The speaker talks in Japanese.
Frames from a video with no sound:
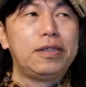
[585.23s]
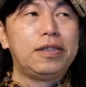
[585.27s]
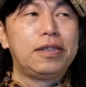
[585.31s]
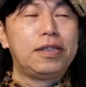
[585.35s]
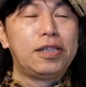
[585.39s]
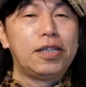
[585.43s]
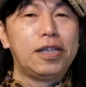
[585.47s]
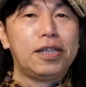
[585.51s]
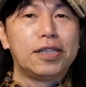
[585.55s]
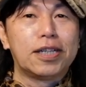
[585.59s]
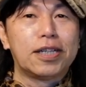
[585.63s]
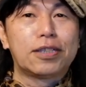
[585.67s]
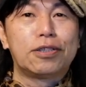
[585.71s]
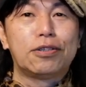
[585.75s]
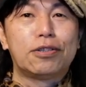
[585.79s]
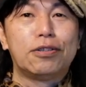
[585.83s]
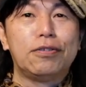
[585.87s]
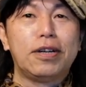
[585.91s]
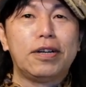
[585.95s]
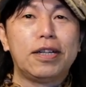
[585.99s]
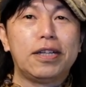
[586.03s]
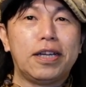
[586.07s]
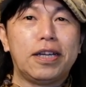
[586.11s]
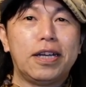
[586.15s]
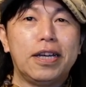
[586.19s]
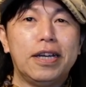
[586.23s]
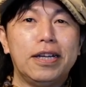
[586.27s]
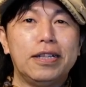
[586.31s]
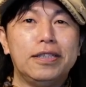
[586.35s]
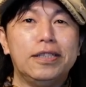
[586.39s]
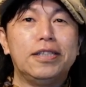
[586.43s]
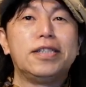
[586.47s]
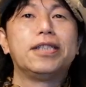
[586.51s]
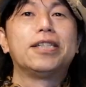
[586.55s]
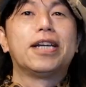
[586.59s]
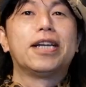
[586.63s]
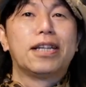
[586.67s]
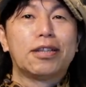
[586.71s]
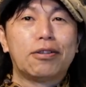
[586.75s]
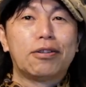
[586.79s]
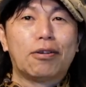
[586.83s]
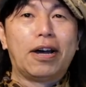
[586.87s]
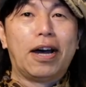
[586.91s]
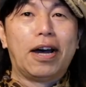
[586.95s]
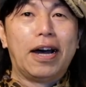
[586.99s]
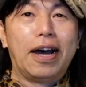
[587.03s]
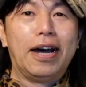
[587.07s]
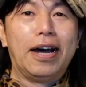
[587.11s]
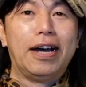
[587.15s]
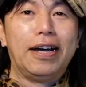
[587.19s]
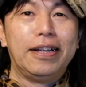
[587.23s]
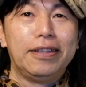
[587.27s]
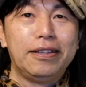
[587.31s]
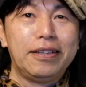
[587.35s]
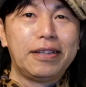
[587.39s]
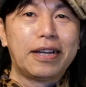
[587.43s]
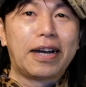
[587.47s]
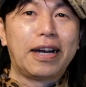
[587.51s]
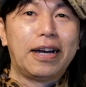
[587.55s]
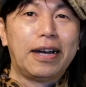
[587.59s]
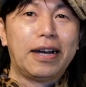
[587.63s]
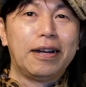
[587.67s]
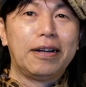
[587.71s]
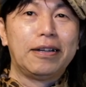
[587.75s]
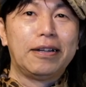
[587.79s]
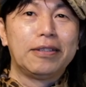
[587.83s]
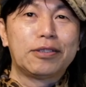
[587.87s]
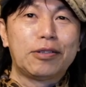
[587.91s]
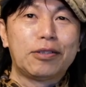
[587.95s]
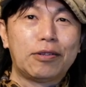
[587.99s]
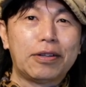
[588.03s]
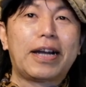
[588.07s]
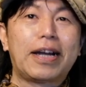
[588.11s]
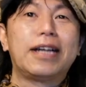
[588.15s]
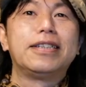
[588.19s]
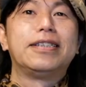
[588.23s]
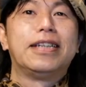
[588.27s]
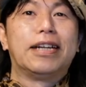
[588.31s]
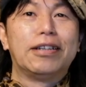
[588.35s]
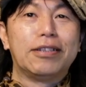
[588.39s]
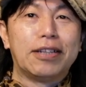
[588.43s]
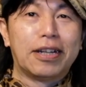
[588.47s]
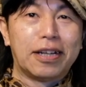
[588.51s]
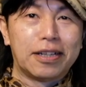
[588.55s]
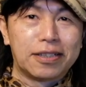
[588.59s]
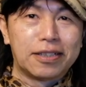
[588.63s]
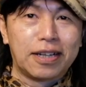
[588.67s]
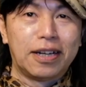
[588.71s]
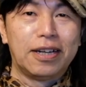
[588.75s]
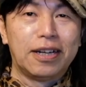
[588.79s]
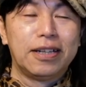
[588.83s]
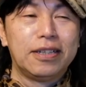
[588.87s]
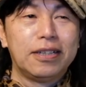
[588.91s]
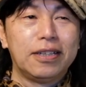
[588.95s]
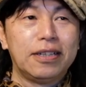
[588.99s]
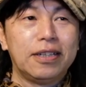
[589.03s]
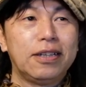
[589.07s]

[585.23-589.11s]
T シャツの上に G ジャンとかなんかそんな感じになるじゃないですか。